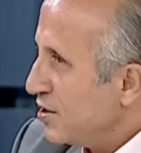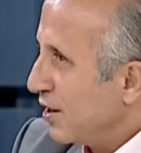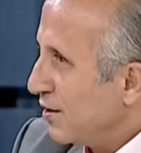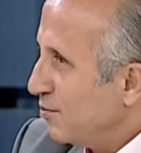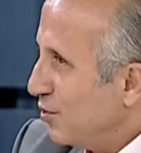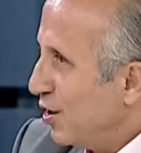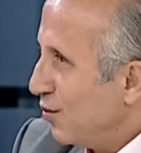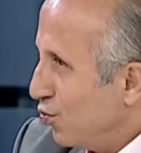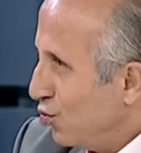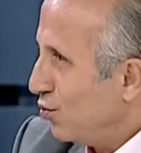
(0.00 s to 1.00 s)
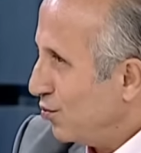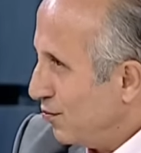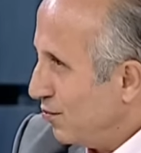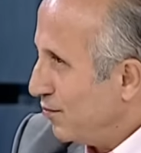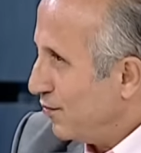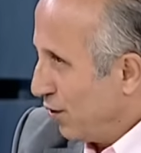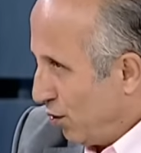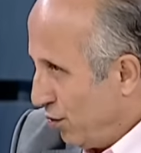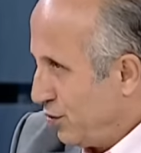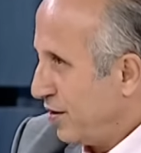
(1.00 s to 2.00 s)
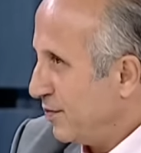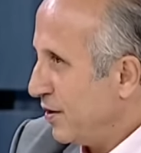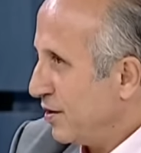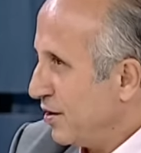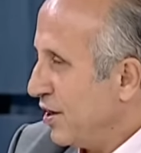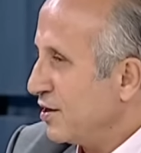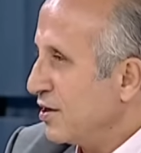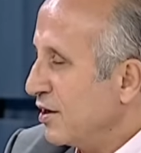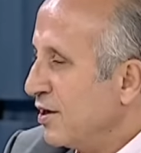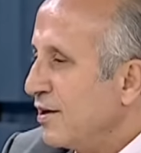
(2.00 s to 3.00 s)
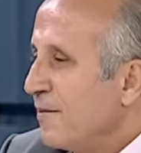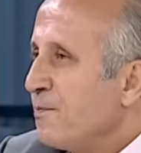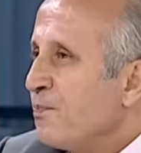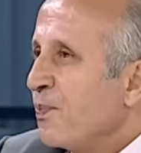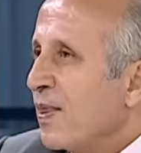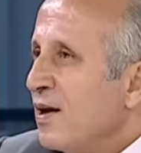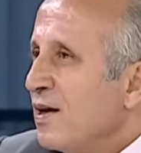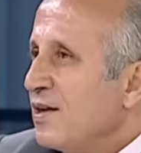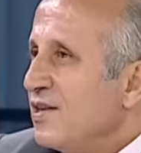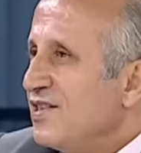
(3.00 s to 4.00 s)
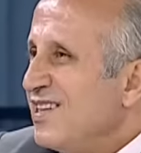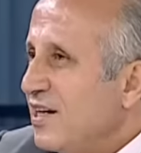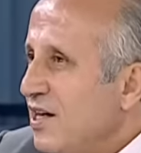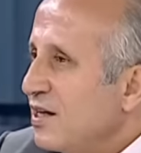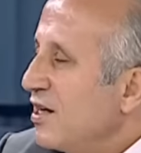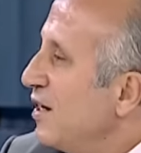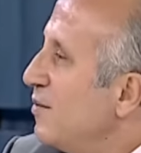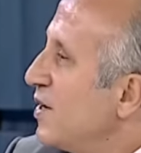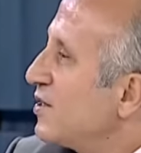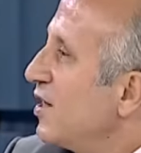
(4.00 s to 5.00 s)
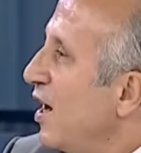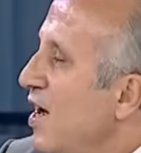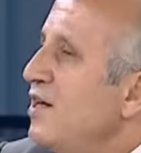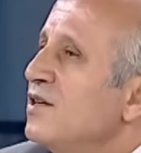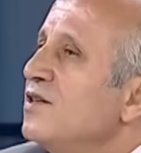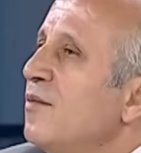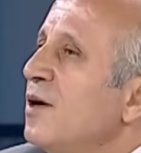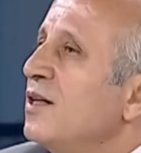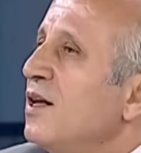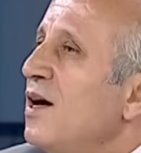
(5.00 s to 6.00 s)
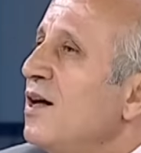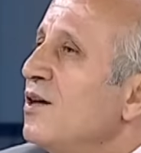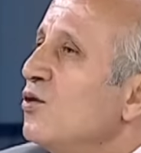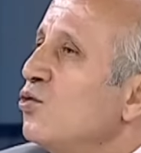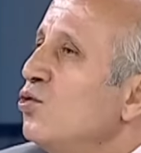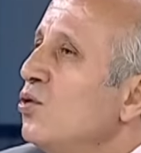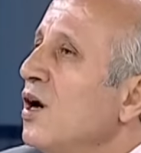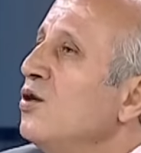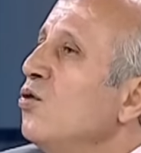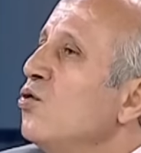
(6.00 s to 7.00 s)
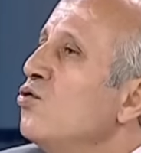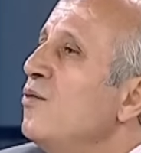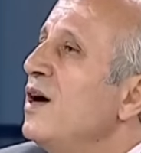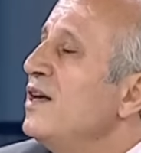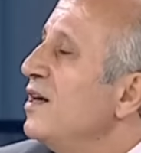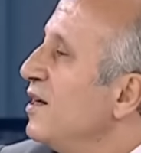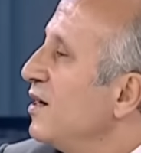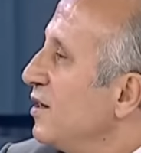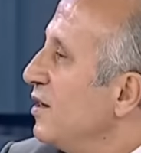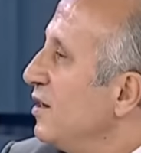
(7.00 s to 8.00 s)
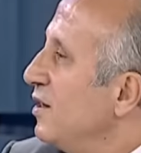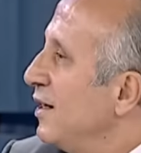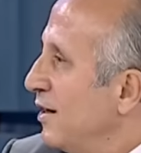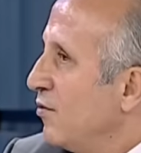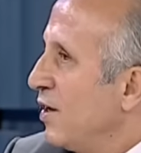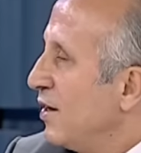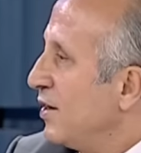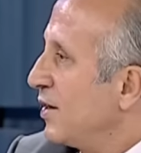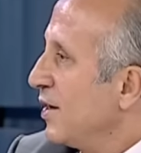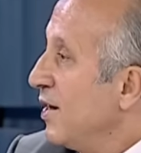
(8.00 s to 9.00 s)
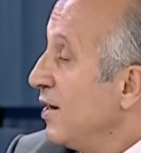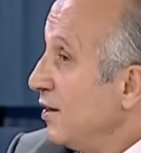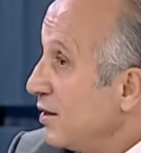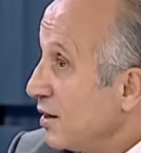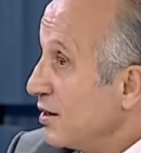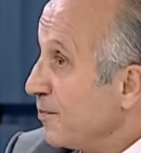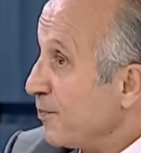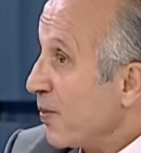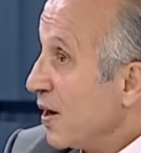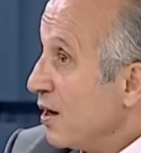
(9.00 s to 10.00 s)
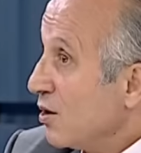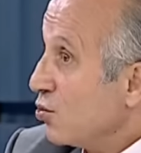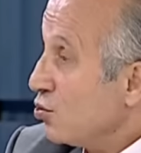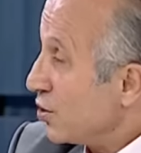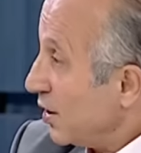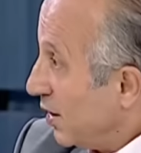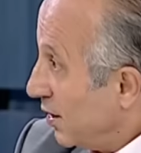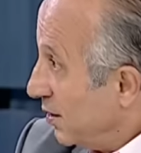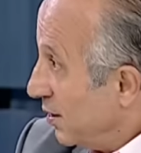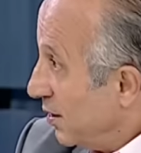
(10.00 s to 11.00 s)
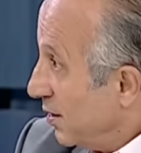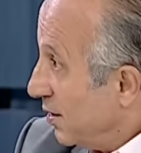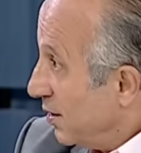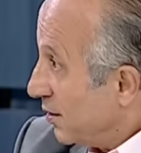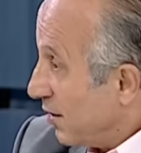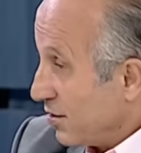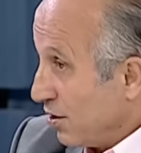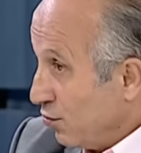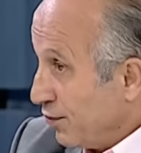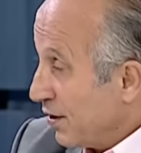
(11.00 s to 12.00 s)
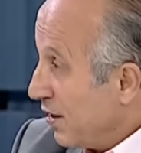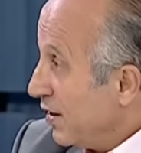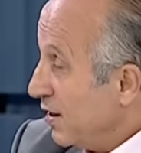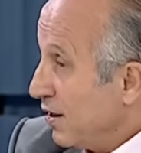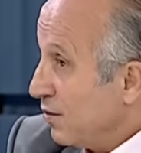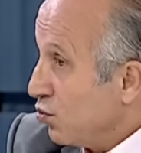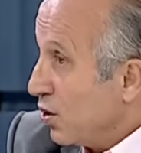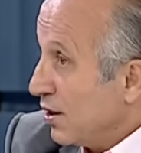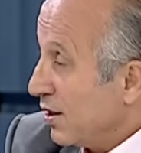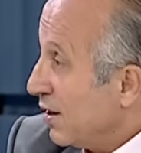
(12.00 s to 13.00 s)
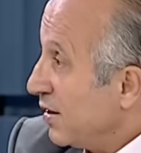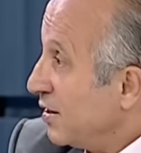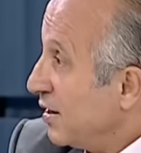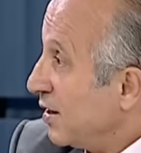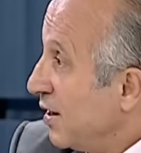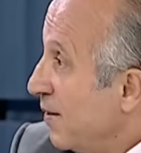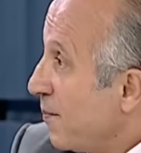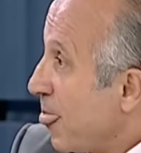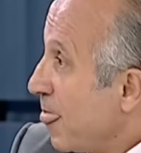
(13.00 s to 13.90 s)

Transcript: icadım değil. Bu filolojik bir gerçektir. Zikir kelimesi aynı zamanda Kur'an okumayı ihtiva eder. Nitekim Kuşadalı tasavvuf tarihinde buradan hareketle